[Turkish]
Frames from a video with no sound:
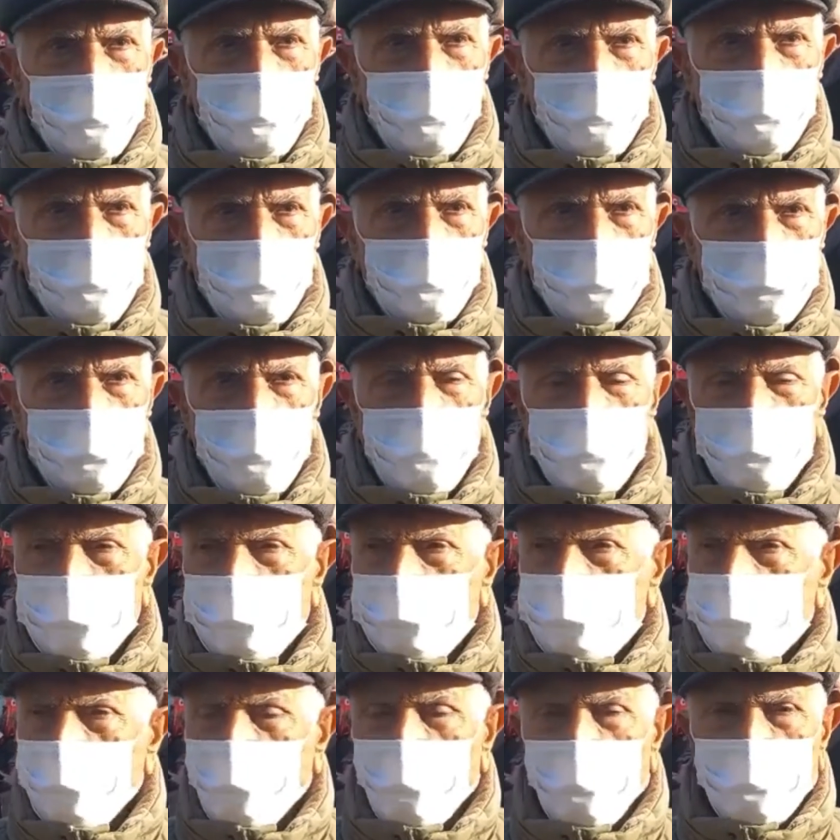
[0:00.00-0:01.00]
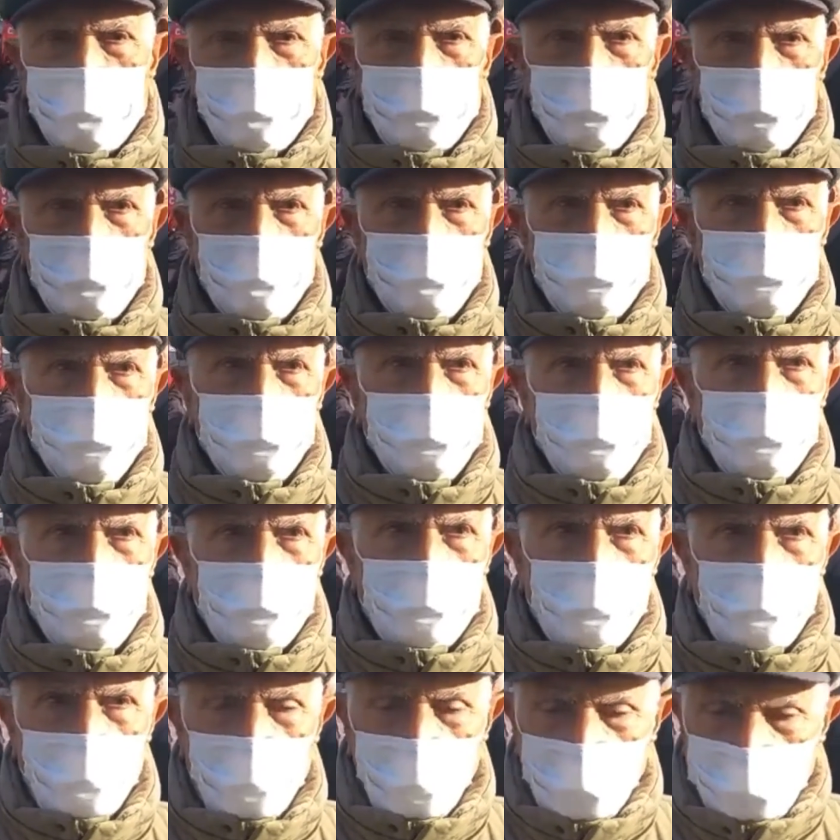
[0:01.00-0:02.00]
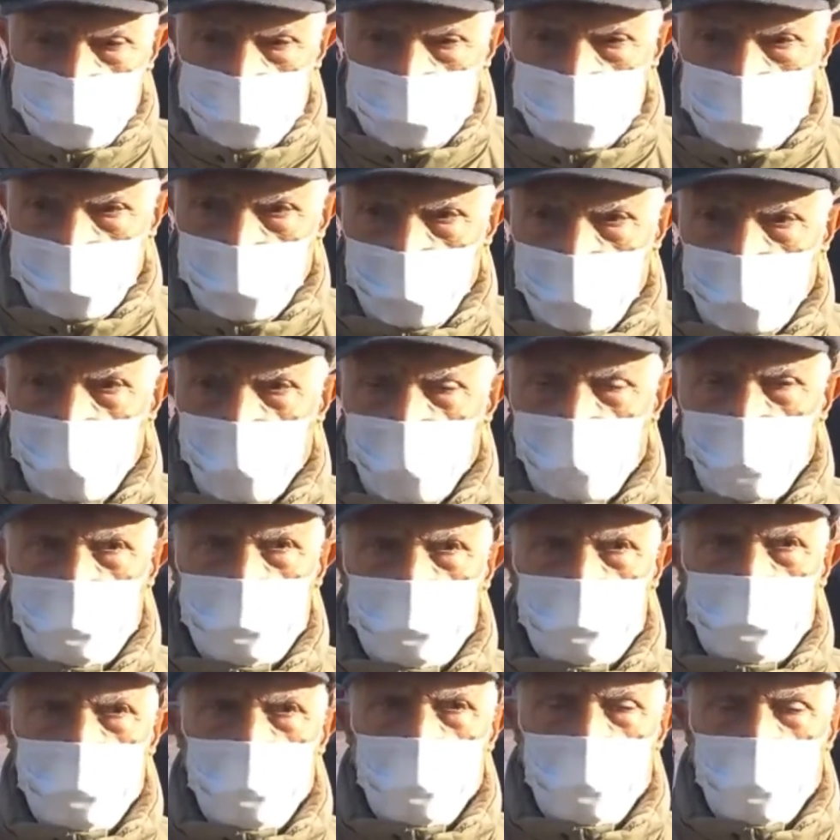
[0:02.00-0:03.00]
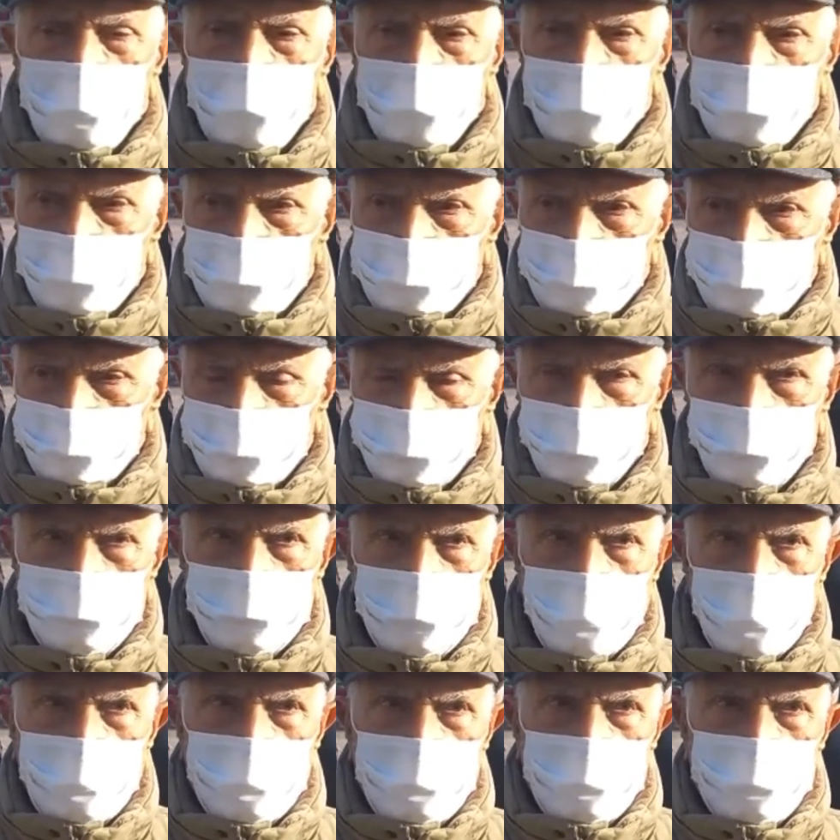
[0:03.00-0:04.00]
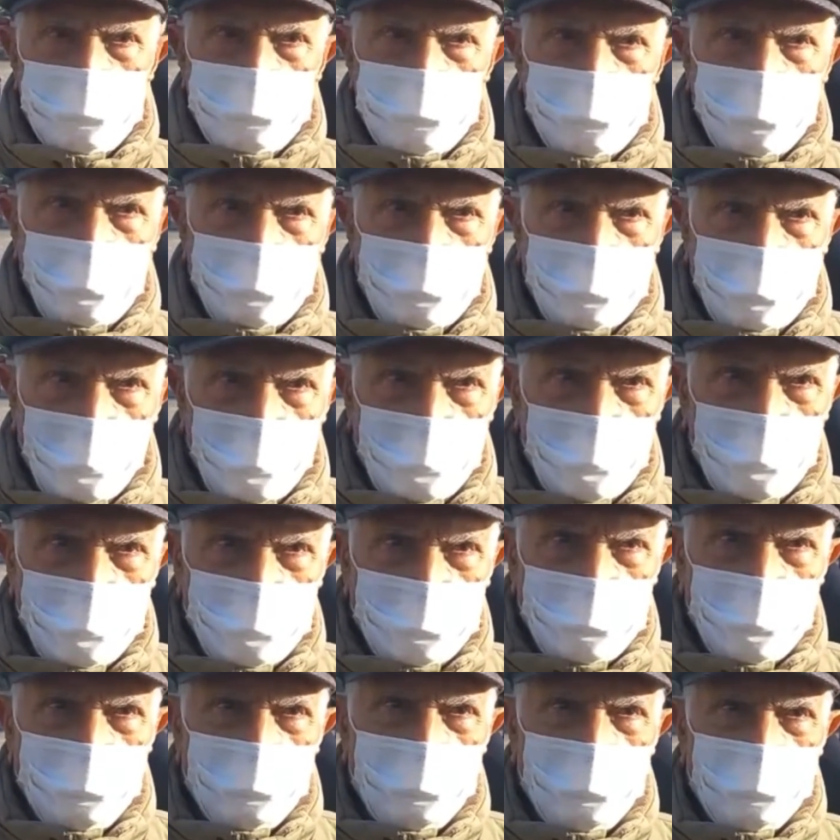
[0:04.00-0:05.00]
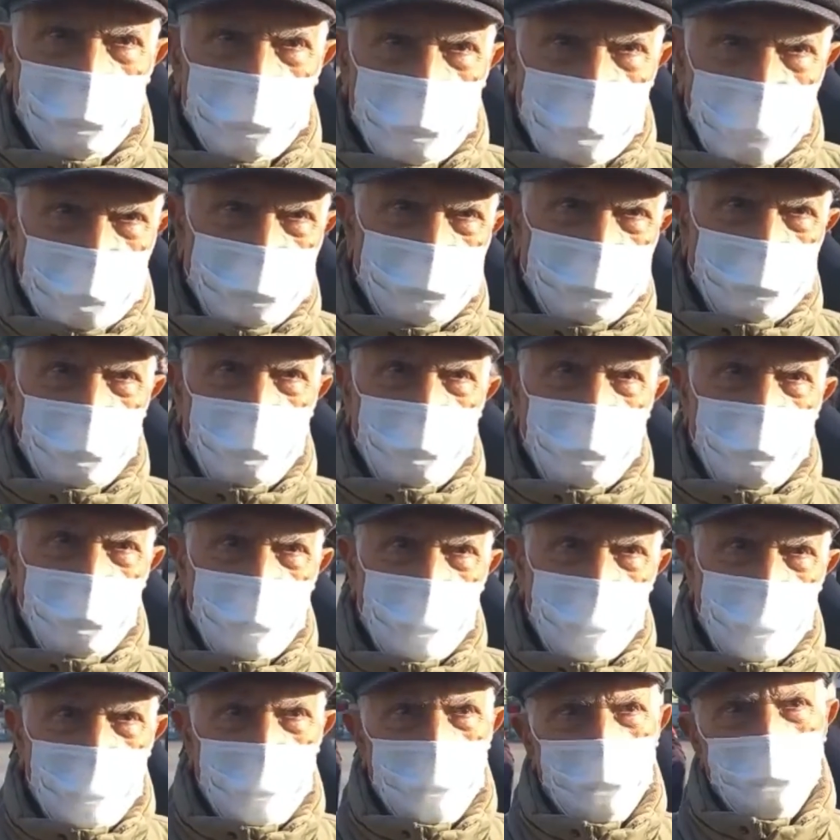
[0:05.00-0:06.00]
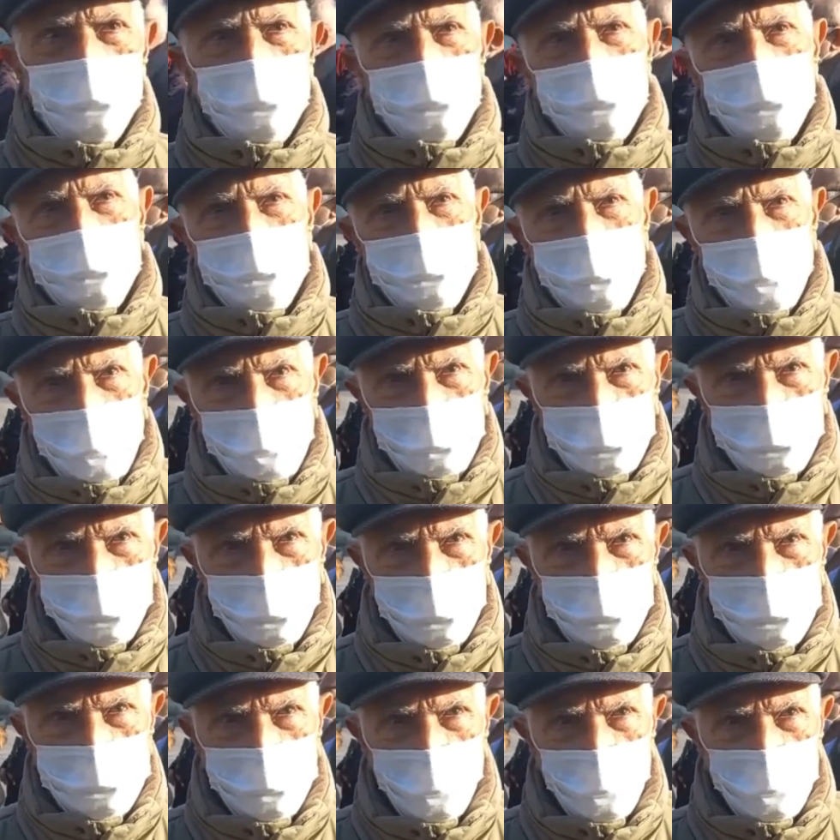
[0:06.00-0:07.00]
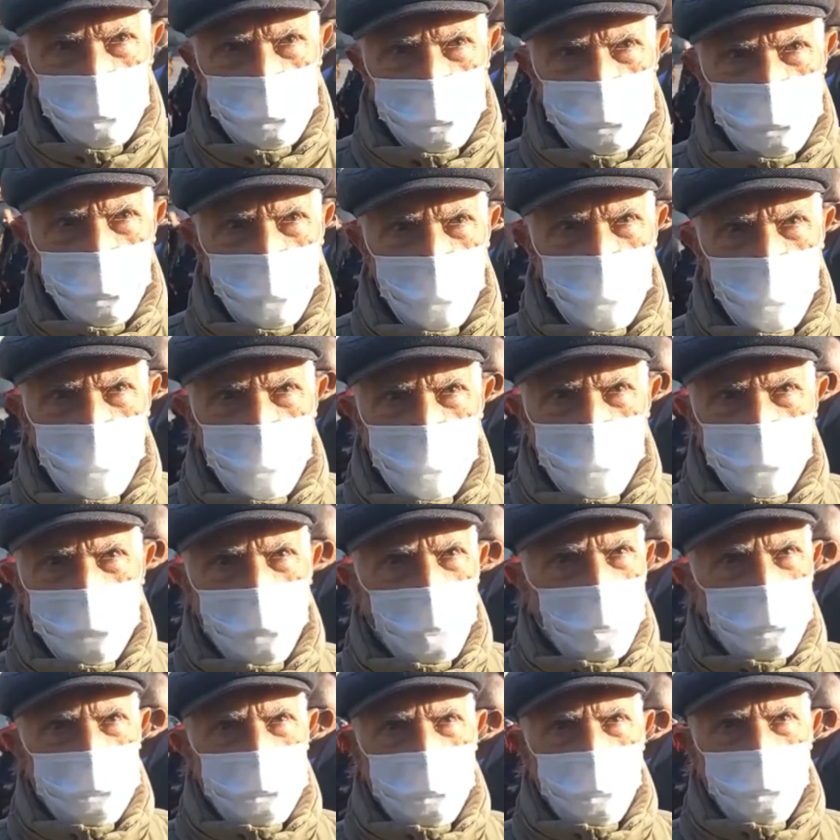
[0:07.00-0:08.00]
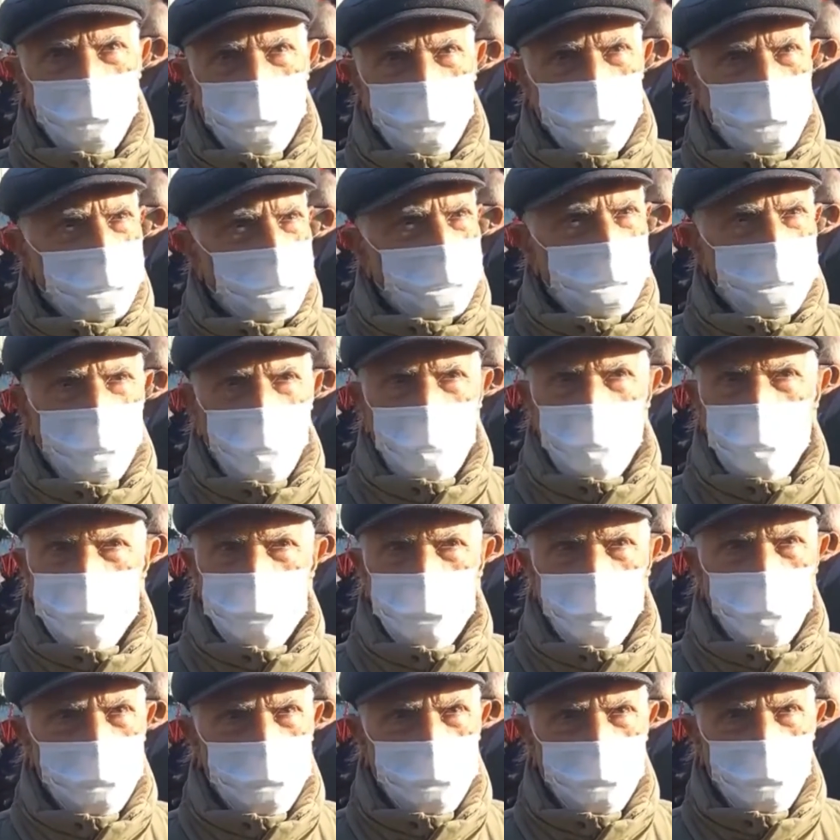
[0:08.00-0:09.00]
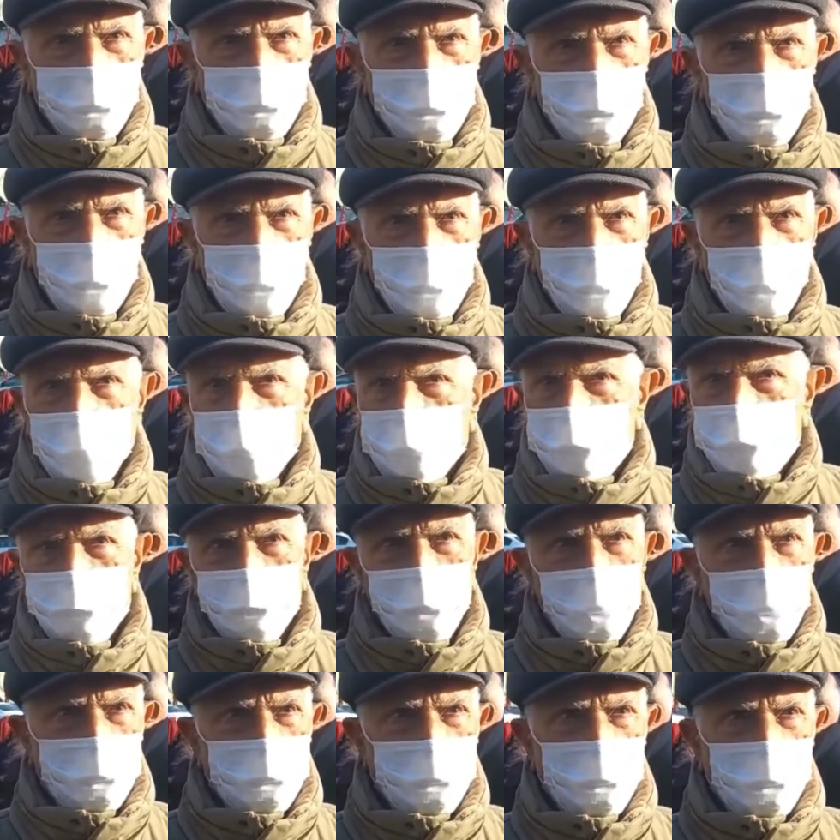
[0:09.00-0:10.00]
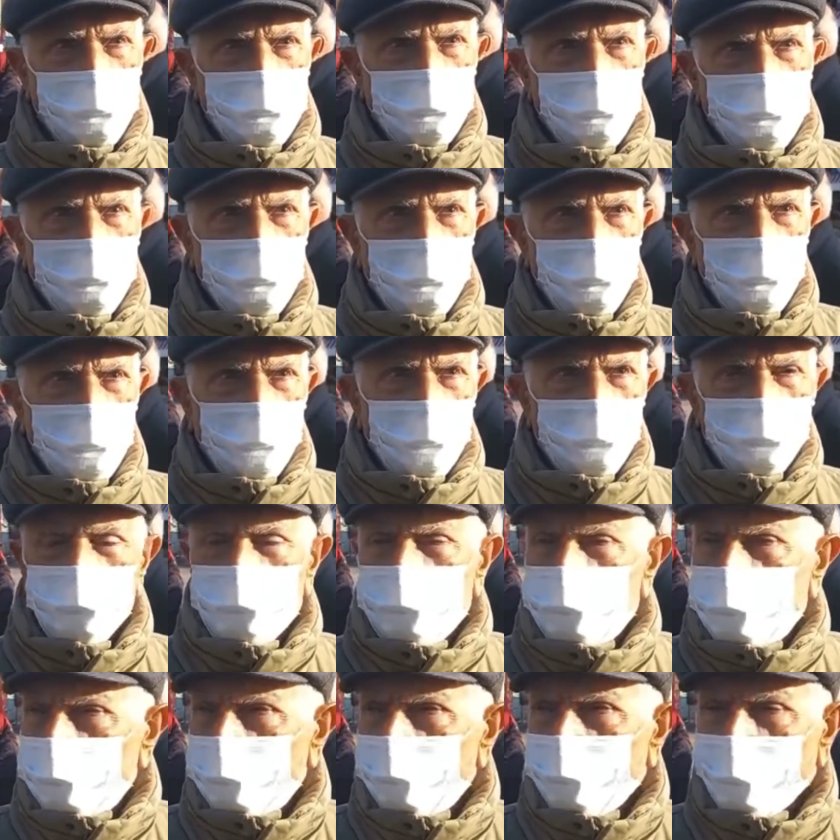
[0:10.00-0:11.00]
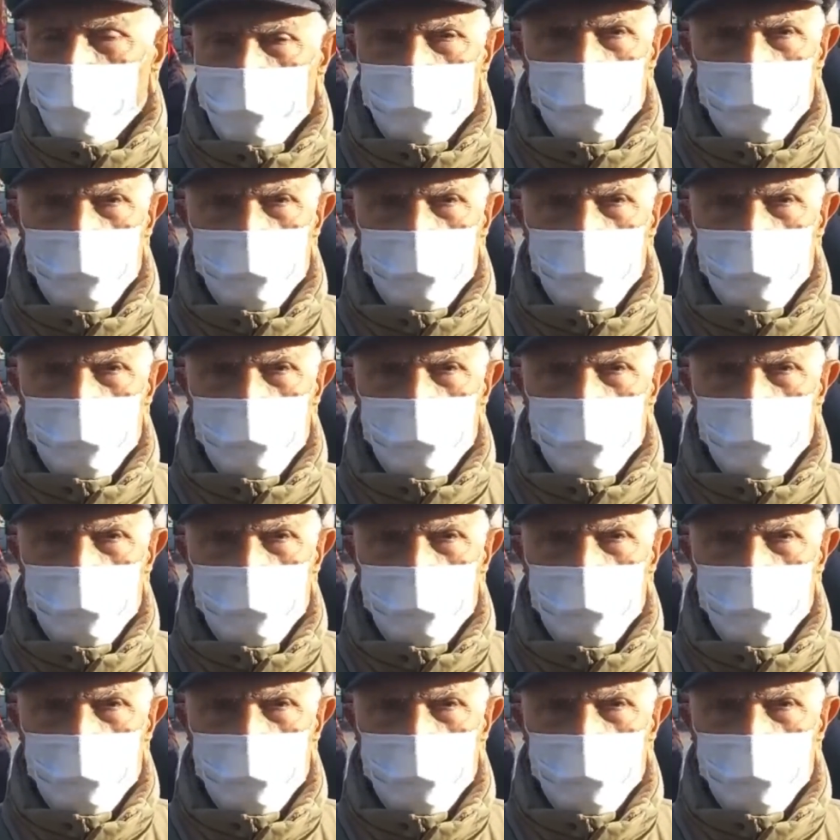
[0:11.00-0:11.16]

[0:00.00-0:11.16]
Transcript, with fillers: ağla derde çare olan yok. Ancak halkla, iyi düşünceli insanlarla devam ederse bu iş biraz sonuç alır. Yoksa bunun düzeleceği yok. Acıma yok, düşünme